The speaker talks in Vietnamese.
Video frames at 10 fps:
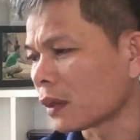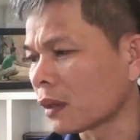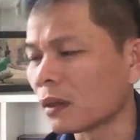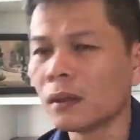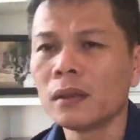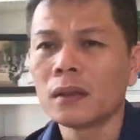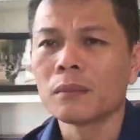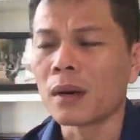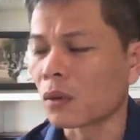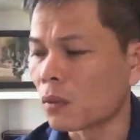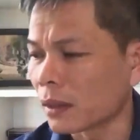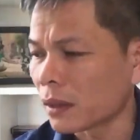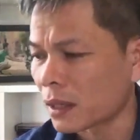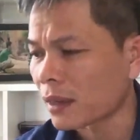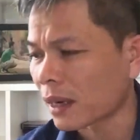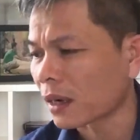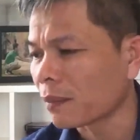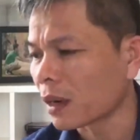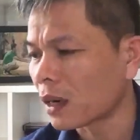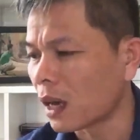à, mình cũng đi chia sẻ nhanh để
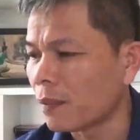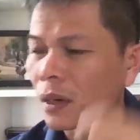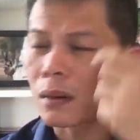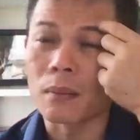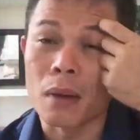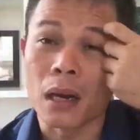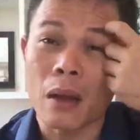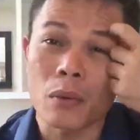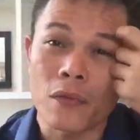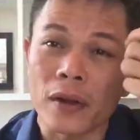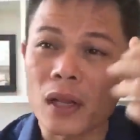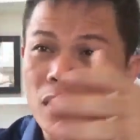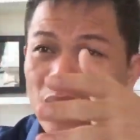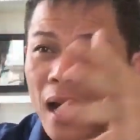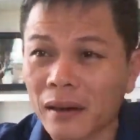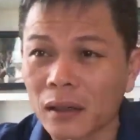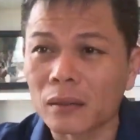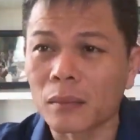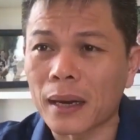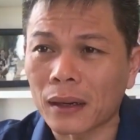mình lên lớp nên là mình không có phân tích dài
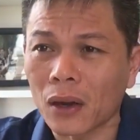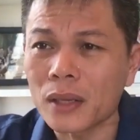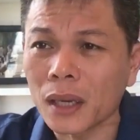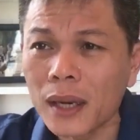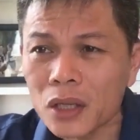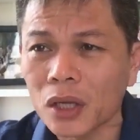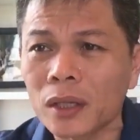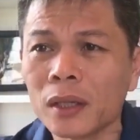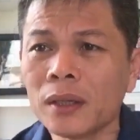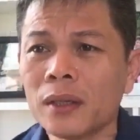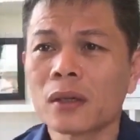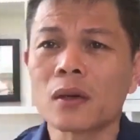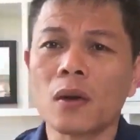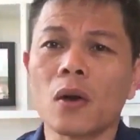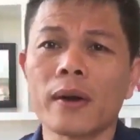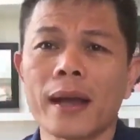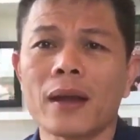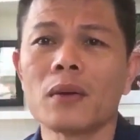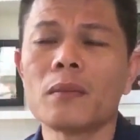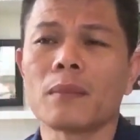được mà đang nói những ý thôi còn hồi
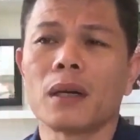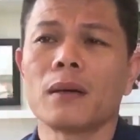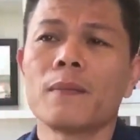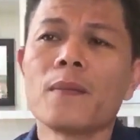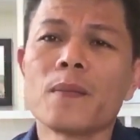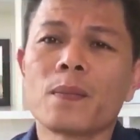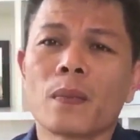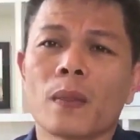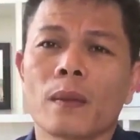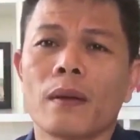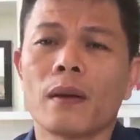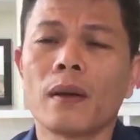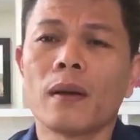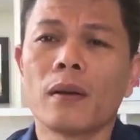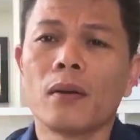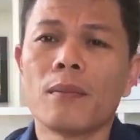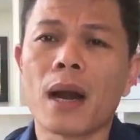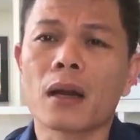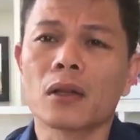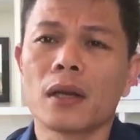nào mà mình à,
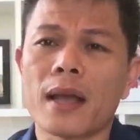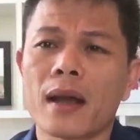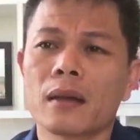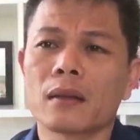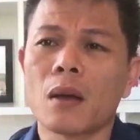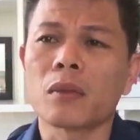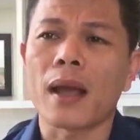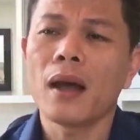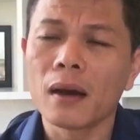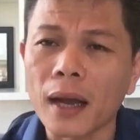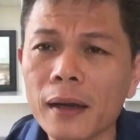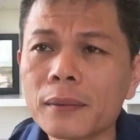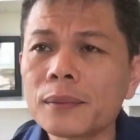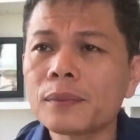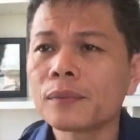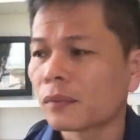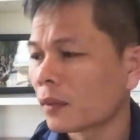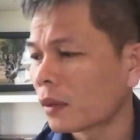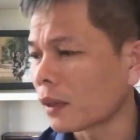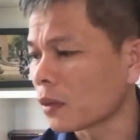mình có thời gian thông thả hơn á
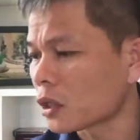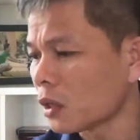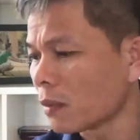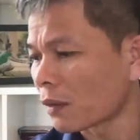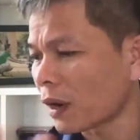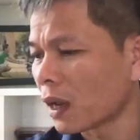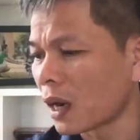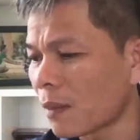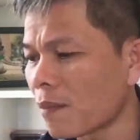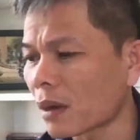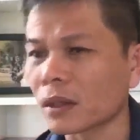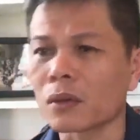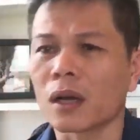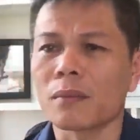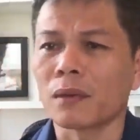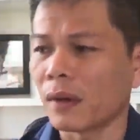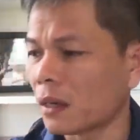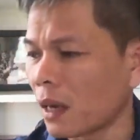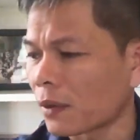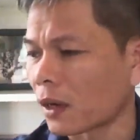thì chút xíu mình phải lên lớp mất tiêu rồi mình phải
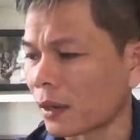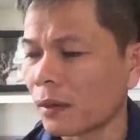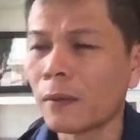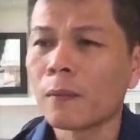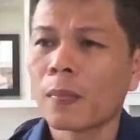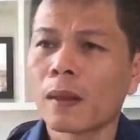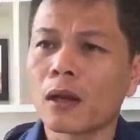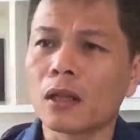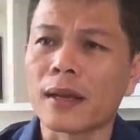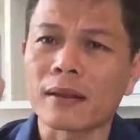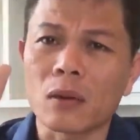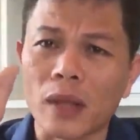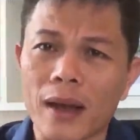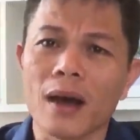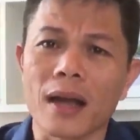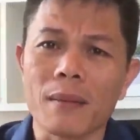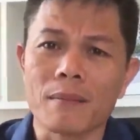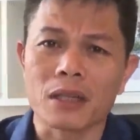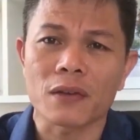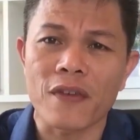đứng lớp rồi có thời gian thông thả hơn á
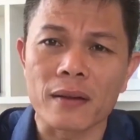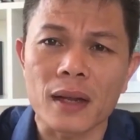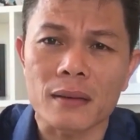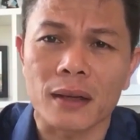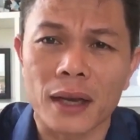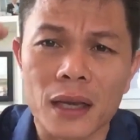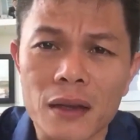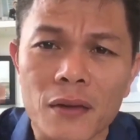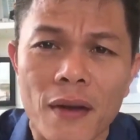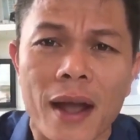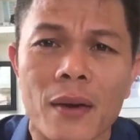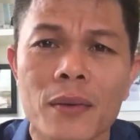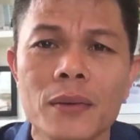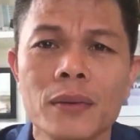mình sẽ phân tích kỹ vào